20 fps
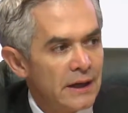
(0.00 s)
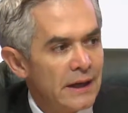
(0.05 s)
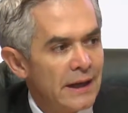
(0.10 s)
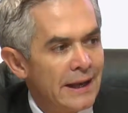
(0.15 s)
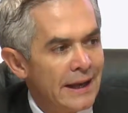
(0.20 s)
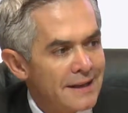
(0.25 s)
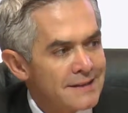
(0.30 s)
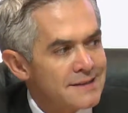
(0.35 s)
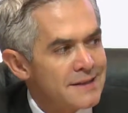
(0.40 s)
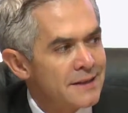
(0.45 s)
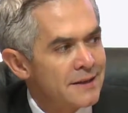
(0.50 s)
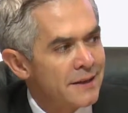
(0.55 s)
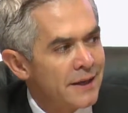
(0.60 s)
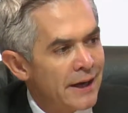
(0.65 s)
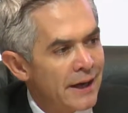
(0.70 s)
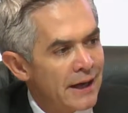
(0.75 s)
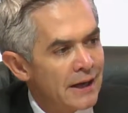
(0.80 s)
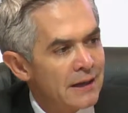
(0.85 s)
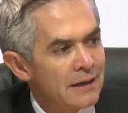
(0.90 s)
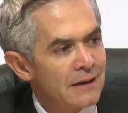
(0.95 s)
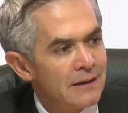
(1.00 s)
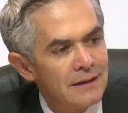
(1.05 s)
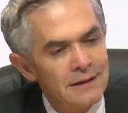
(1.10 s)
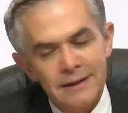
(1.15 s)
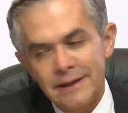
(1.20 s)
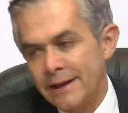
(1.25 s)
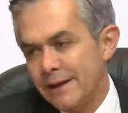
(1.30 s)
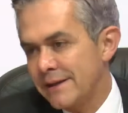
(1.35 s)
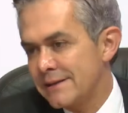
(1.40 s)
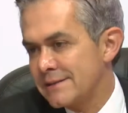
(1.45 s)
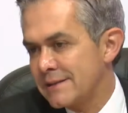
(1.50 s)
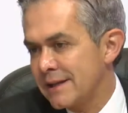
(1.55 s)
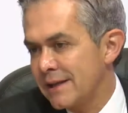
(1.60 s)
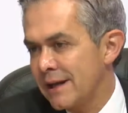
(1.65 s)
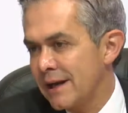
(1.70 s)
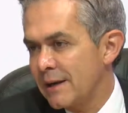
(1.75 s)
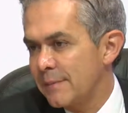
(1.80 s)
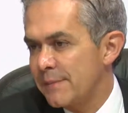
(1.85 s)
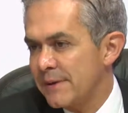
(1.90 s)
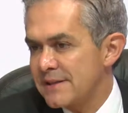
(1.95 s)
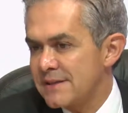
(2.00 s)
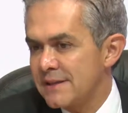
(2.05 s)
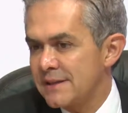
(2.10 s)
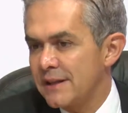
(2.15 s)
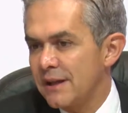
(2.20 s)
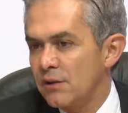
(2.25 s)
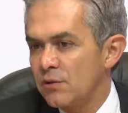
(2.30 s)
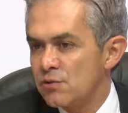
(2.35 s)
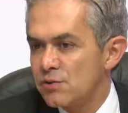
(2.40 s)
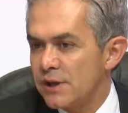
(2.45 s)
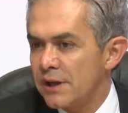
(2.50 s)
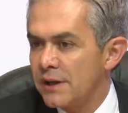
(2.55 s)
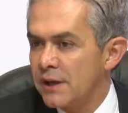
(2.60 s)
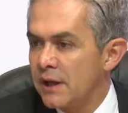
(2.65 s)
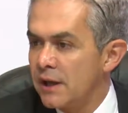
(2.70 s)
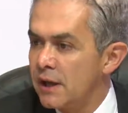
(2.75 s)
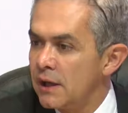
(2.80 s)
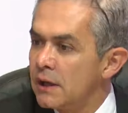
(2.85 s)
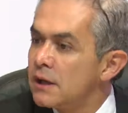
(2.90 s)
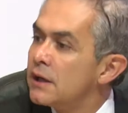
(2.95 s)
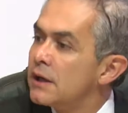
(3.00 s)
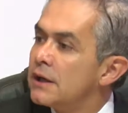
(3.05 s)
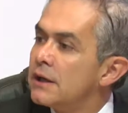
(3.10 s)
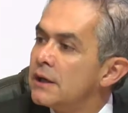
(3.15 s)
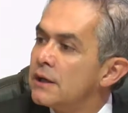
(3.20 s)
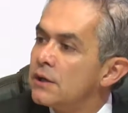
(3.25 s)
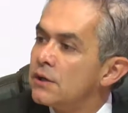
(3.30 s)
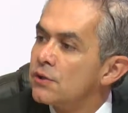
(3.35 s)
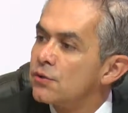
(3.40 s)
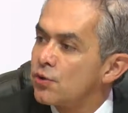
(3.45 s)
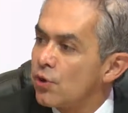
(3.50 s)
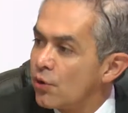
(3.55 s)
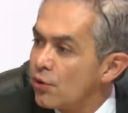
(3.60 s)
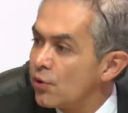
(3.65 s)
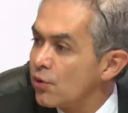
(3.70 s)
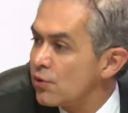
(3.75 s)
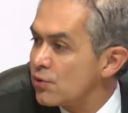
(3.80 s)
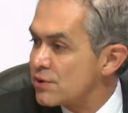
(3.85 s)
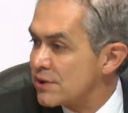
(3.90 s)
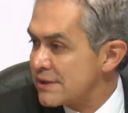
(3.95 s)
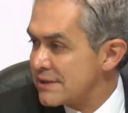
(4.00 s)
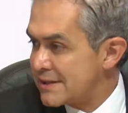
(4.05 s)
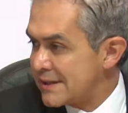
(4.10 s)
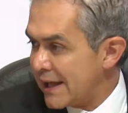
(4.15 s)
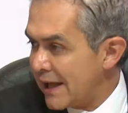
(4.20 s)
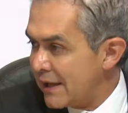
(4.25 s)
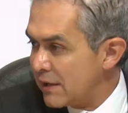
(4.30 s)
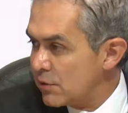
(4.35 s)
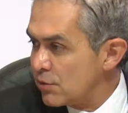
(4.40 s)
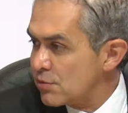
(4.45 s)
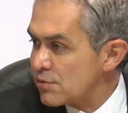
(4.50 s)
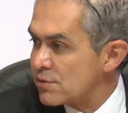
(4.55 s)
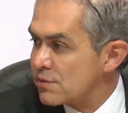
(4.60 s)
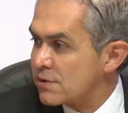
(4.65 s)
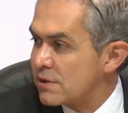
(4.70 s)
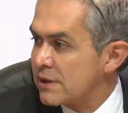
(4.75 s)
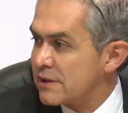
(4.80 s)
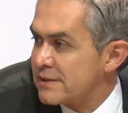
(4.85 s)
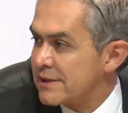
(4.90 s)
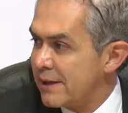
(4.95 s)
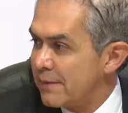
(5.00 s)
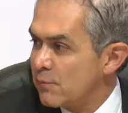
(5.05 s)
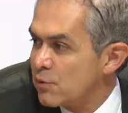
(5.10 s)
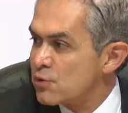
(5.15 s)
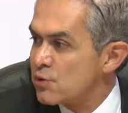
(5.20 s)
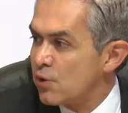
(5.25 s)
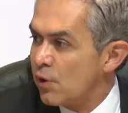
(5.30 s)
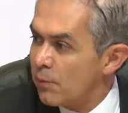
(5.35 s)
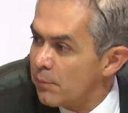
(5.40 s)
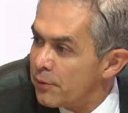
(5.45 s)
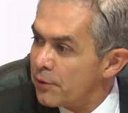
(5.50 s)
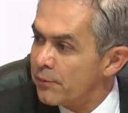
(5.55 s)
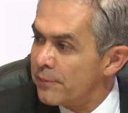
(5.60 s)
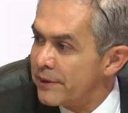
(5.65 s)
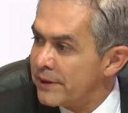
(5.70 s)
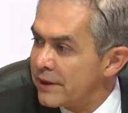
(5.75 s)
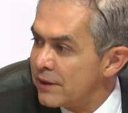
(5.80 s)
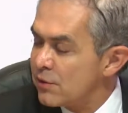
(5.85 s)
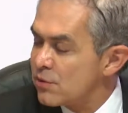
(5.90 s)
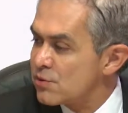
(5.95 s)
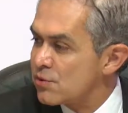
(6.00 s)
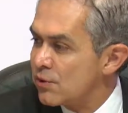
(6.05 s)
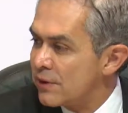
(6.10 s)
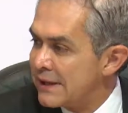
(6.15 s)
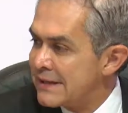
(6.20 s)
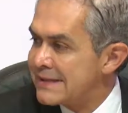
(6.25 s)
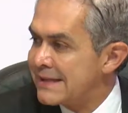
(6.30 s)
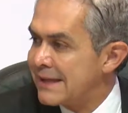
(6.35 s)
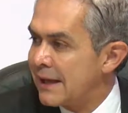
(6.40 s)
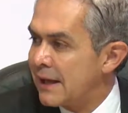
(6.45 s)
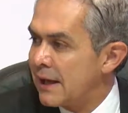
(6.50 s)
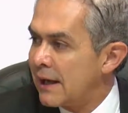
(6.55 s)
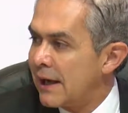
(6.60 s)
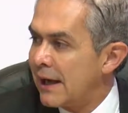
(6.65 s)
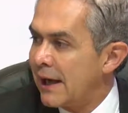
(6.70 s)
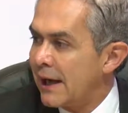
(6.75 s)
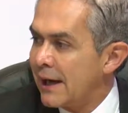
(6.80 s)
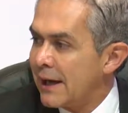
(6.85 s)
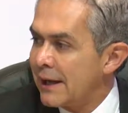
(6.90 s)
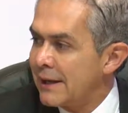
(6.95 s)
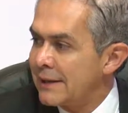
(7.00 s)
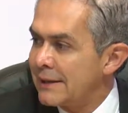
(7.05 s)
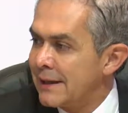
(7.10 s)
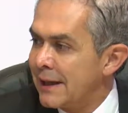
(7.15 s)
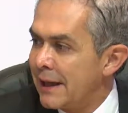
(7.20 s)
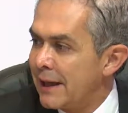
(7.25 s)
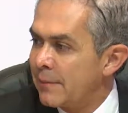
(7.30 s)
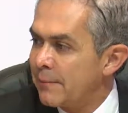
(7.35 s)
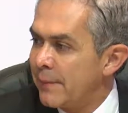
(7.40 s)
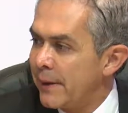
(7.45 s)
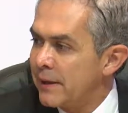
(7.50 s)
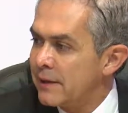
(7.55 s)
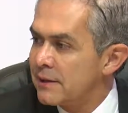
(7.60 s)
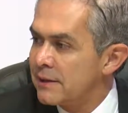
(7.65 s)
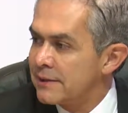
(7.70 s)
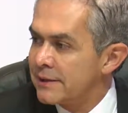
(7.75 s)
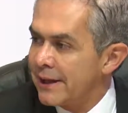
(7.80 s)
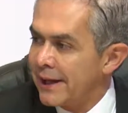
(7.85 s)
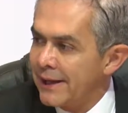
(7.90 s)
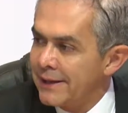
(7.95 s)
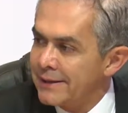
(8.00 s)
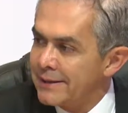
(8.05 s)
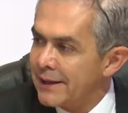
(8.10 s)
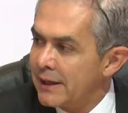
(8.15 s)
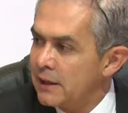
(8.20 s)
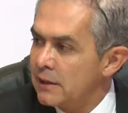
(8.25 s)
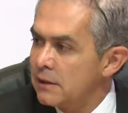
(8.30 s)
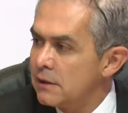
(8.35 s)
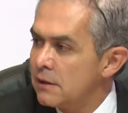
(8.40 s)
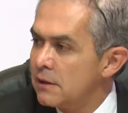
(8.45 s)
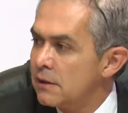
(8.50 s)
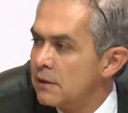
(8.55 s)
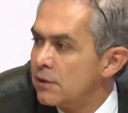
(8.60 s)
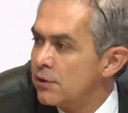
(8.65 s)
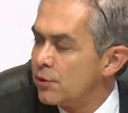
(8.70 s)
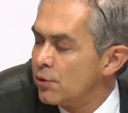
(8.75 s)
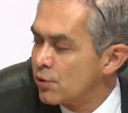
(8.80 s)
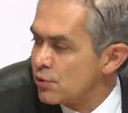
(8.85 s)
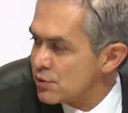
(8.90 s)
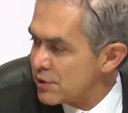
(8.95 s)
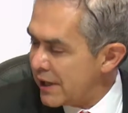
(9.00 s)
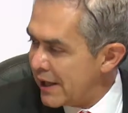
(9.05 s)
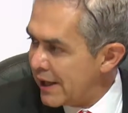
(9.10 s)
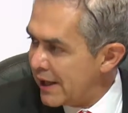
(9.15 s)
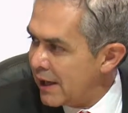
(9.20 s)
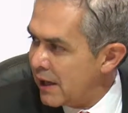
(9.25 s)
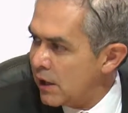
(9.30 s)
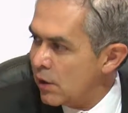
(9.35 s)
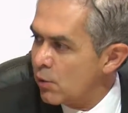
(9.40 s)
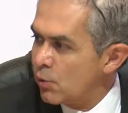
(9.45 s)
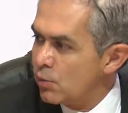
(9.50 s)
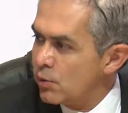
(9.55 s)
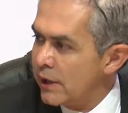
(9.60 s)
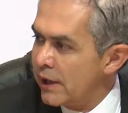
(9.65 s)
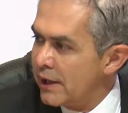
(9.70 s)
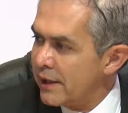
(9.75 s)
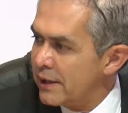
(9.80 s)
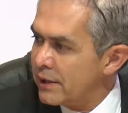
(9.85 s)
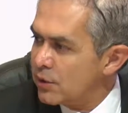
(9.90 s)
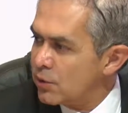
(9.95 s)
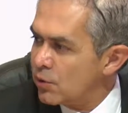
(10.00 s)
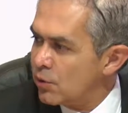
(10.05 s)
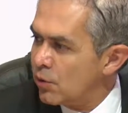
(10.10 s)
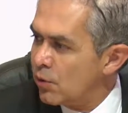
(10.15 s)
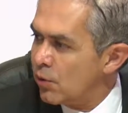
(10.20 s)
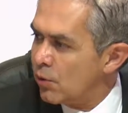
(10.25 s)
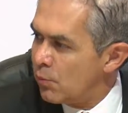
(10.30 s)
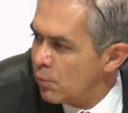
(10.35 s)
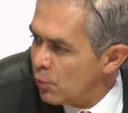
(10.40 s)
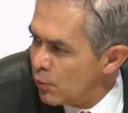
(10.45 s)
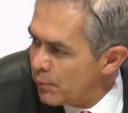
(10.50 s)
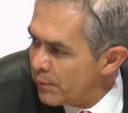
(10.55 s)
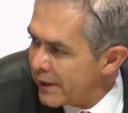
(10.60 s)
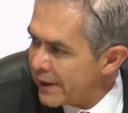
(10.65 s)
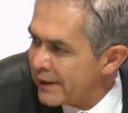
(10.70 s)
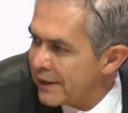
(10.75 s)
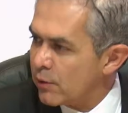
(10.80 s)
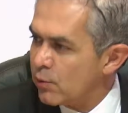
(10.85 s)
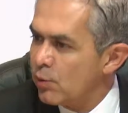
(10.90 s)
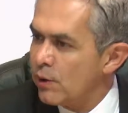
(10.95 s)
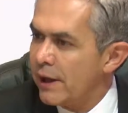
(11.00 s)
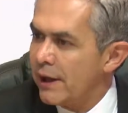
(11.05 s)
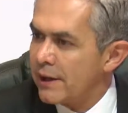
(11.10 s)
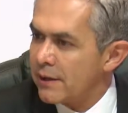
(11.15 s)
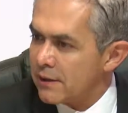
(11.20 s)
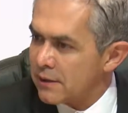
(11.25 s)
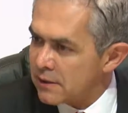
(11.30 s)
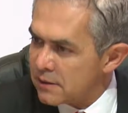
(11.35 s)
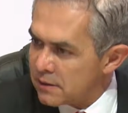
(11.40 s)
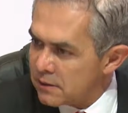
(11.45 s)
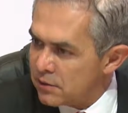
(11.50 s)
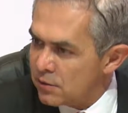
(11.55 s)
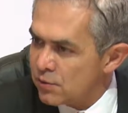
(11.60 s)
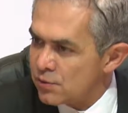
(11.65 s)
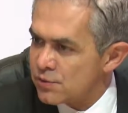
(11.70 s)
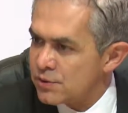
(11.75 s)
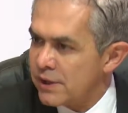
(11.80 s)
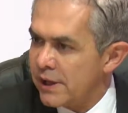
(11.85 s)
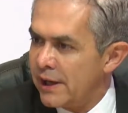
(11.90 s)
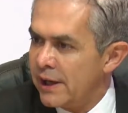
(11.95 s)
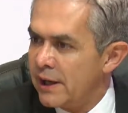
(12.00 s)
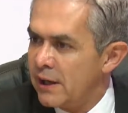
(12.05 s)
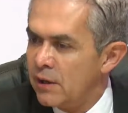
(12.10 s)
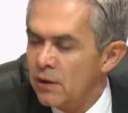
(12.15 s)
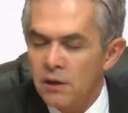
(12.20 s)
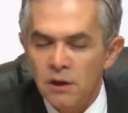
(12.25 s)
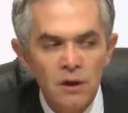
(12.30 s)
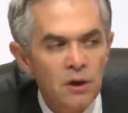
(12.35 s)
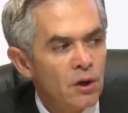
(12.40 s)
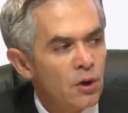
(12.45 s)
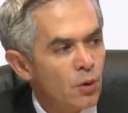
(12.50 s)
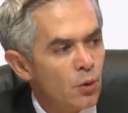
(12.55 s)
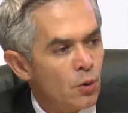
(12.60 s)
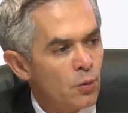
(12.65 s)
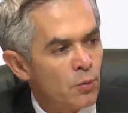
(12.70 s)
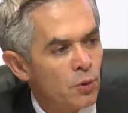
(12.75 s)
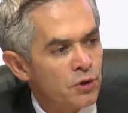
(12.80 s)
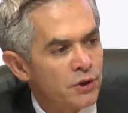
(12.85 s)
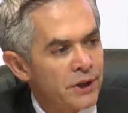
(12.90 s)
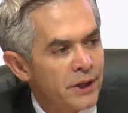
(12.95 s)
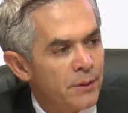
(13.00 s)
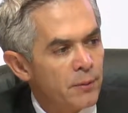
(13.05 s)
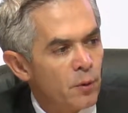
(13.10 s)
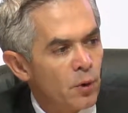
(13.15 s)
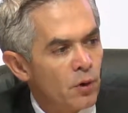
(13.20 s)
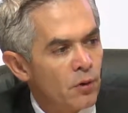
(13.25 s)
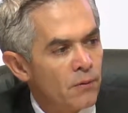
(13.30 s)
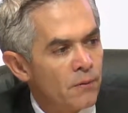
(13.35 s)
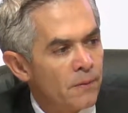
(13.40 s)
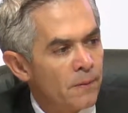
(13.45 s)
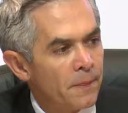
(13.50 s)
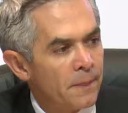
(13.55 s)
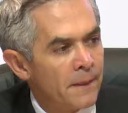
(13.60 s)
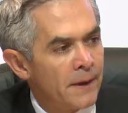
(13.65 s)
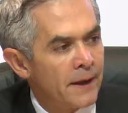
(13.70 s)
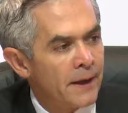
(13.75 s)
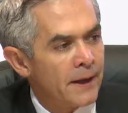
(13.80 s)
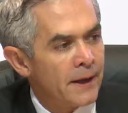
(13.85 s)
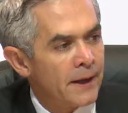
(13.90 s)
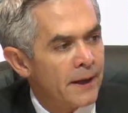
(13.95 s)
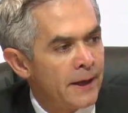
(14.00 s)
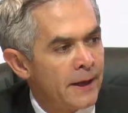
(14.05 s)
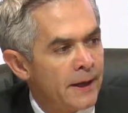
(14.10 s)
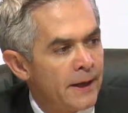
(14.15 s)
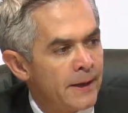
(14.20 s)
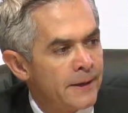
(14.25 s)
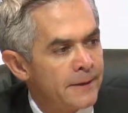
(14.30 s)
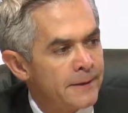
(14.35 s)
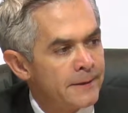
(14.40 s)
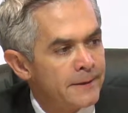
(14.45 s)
La señal de que estén representados aquí todos los estados que estamos comprometidos con esta Agenda 2030 nos da un aliento muy particular, nos da un motivo de